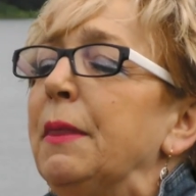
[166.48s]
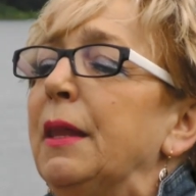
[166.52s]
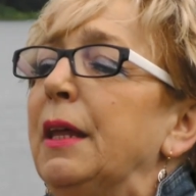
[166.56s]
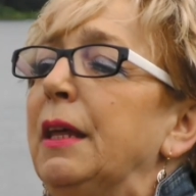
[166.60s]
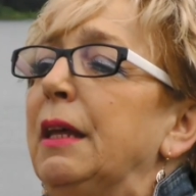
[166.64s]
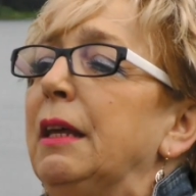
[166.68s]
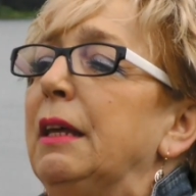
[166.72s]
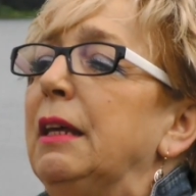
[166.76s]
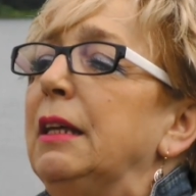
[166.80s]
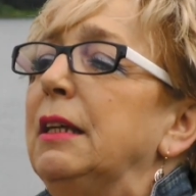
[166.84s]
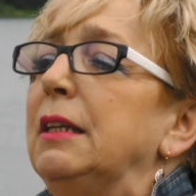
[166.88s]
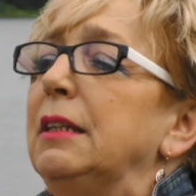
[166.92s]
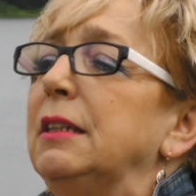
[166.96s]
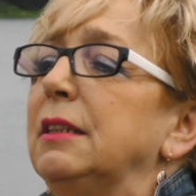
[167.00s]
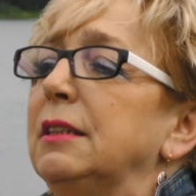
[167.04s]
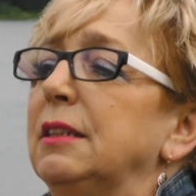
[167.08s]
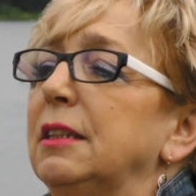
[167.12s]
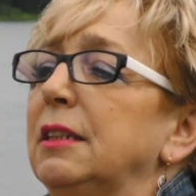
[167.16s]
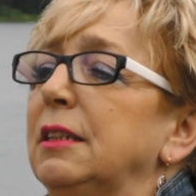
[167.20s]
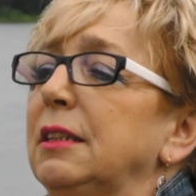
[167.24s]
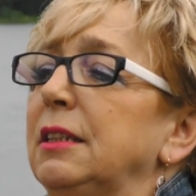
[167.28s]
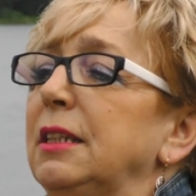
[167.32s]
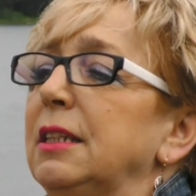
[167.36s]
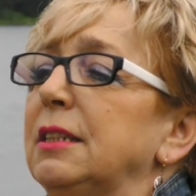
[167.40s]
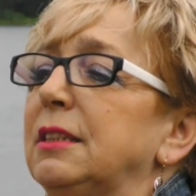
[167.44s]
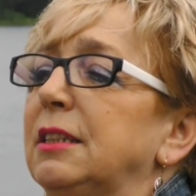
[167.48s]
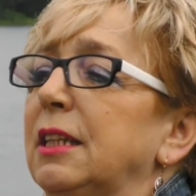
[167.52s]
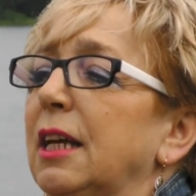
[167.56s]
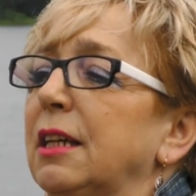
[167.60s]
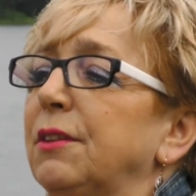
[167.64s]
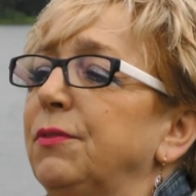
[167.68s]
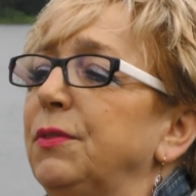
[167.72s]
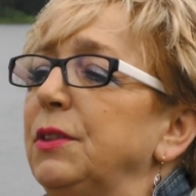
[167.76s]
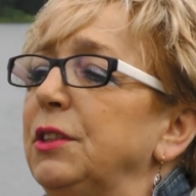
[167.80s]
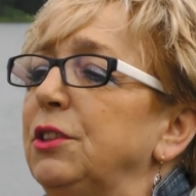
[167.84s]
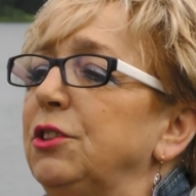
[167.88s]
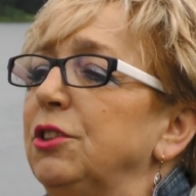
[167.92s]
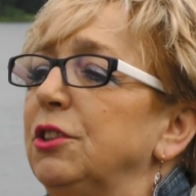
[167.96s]
Y, y, jest
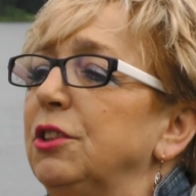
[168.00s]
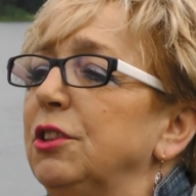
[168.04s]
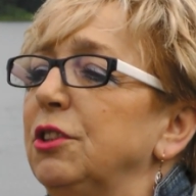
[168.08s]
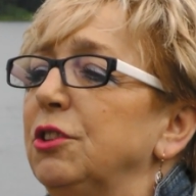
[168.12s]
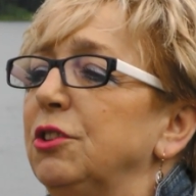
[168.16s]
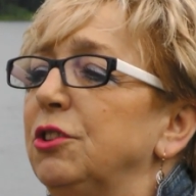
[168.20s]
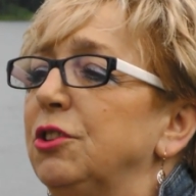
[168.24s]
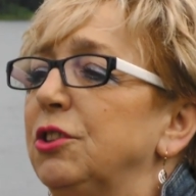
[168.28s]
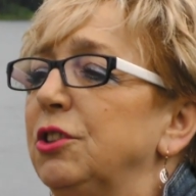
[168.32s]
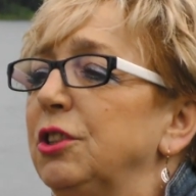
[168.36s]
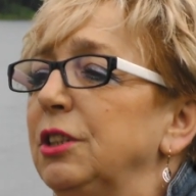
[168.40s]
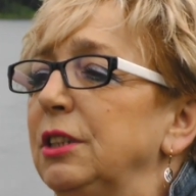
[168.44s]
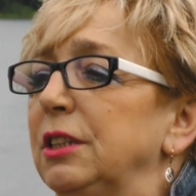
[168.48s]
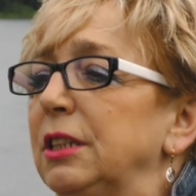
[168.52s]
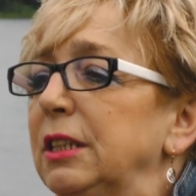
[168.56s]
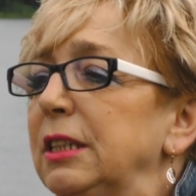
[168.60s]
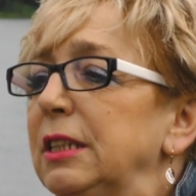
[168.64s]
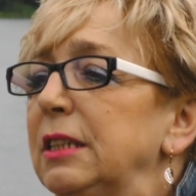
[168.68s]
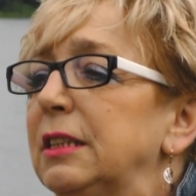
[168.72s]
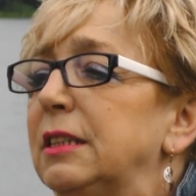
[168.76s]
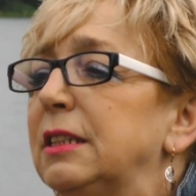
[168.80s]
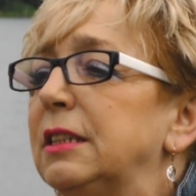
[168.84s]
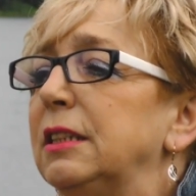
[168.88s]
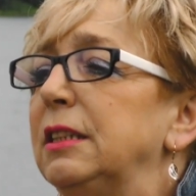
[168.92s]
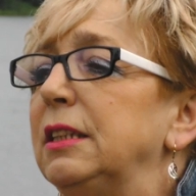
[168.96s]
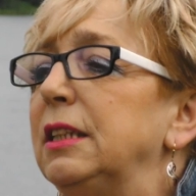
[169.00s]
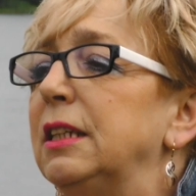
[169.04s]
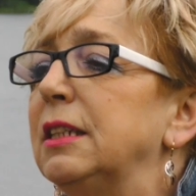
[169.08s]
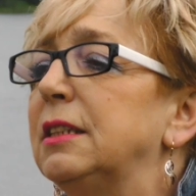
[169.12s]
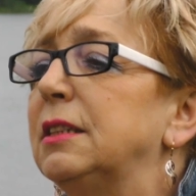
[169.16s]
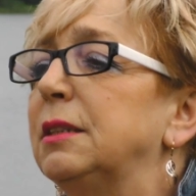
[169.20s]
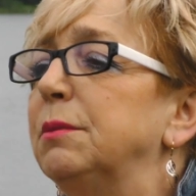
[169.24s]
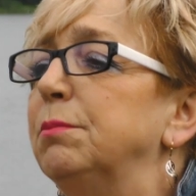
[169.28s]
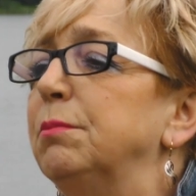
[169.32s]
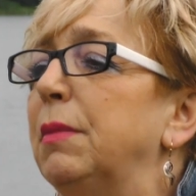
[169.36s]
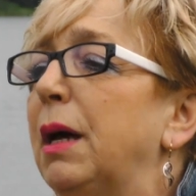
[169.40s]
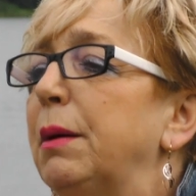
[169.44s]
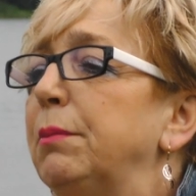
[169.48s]
zakwit y, sinicy,
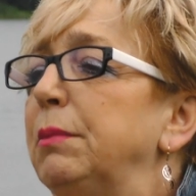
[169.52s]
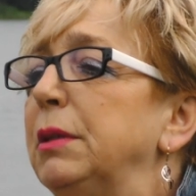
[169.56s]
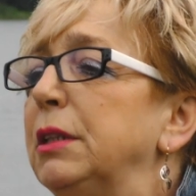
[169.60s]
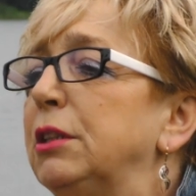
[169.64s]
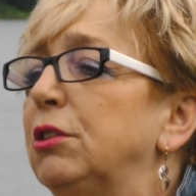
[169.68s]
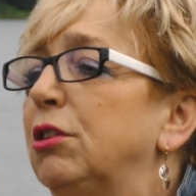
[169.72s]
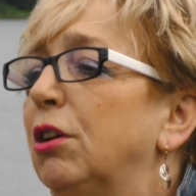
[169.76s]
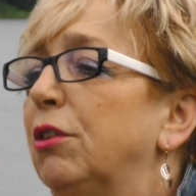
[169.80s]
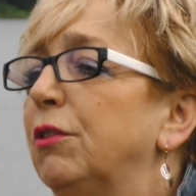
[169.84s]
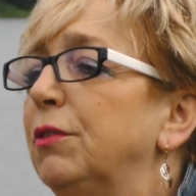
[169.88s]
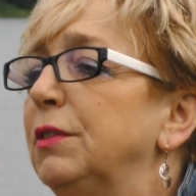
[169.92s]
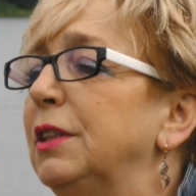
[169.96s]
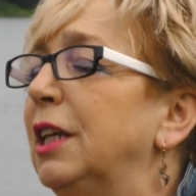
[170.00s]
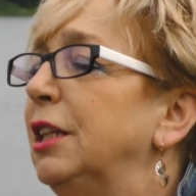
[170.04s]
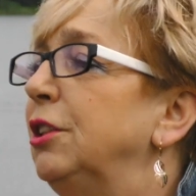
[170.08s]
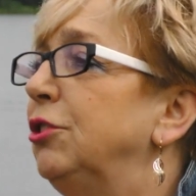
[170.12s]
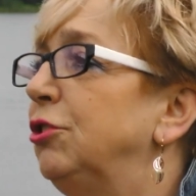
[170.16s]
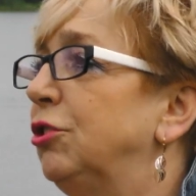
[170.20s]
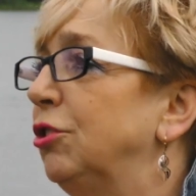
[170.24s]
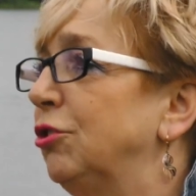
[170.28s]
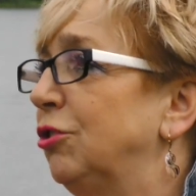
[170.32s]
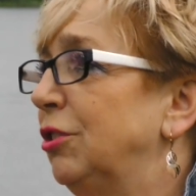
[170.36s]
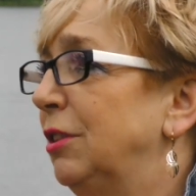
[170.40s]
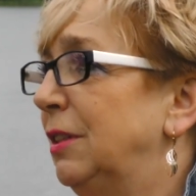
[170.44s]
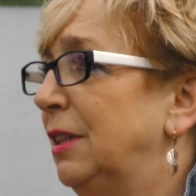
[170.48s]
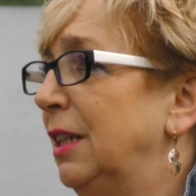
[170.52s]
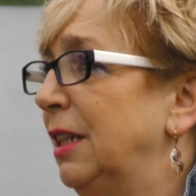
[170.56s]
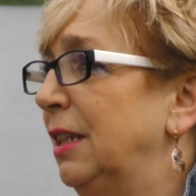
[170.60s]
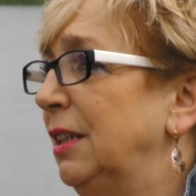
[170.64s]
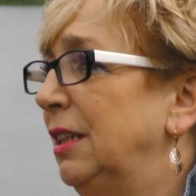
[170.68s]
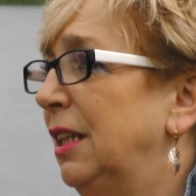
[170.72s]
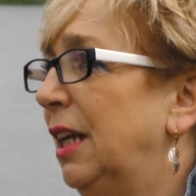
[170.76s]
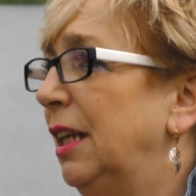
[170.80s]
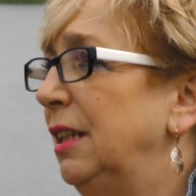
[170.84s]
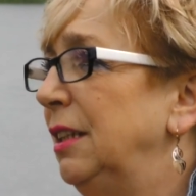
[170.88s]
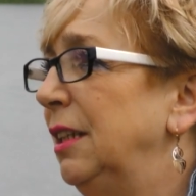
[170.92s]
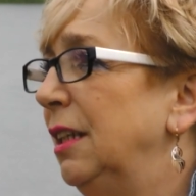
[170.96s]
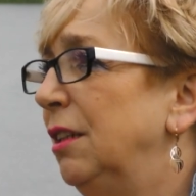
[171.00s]
jest, mamy to na Jeziorze
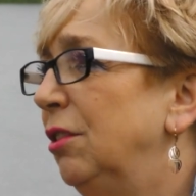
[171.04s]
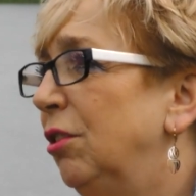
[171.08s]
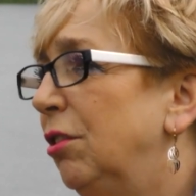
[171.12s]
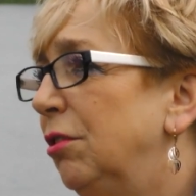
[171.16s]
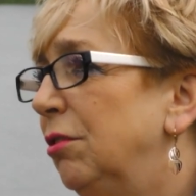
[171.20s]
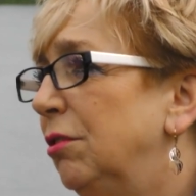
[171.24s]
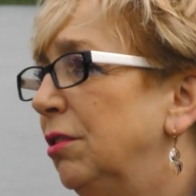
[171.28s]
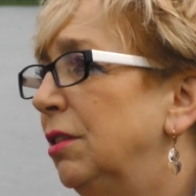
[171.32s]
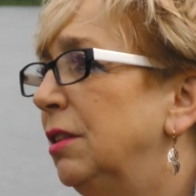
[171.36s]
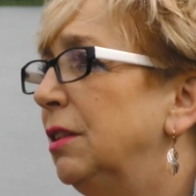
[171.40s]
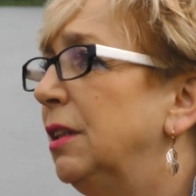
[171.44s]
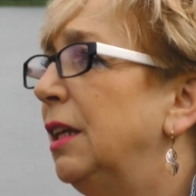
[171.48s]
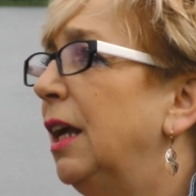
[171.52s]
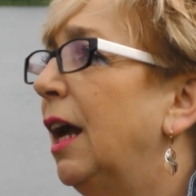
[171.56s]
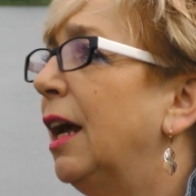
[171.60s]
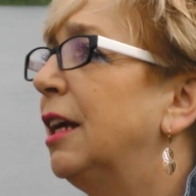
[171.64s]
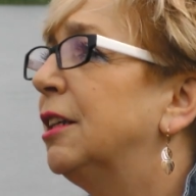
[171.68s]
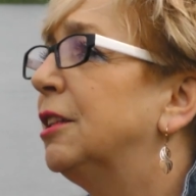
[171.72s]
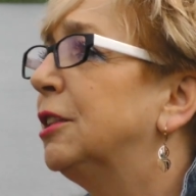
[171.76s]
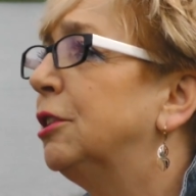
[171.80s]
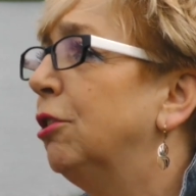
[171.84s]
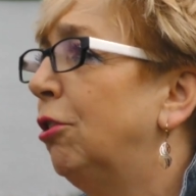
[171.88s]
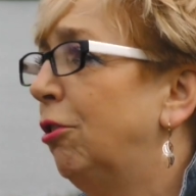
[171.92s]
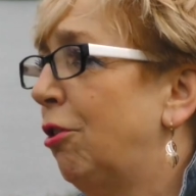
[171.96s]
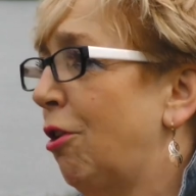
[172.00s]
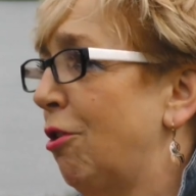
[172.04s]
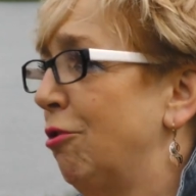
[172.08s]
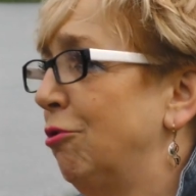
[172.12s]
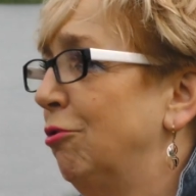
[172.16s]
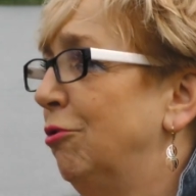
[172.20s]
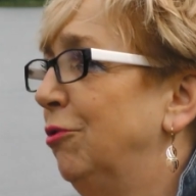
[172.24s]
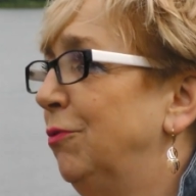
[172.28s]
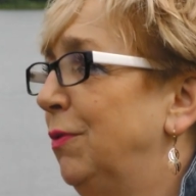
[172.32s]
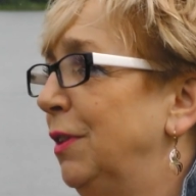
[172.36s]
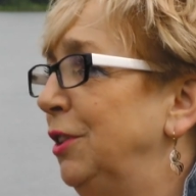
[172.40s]
Zagnanie, no jak co roku.